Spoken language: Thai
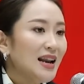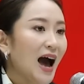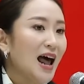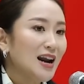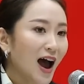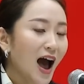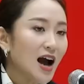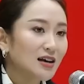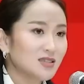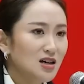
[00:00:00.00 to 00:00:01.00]
ฐานรา
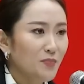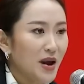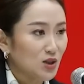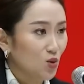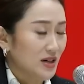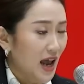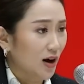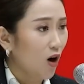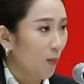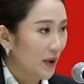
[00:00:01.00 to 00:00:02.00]
กซึ่งเป็นส่วนใหญ่
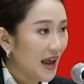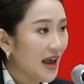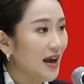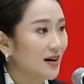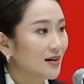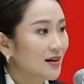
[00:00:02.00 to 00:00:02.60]
ของประเทศ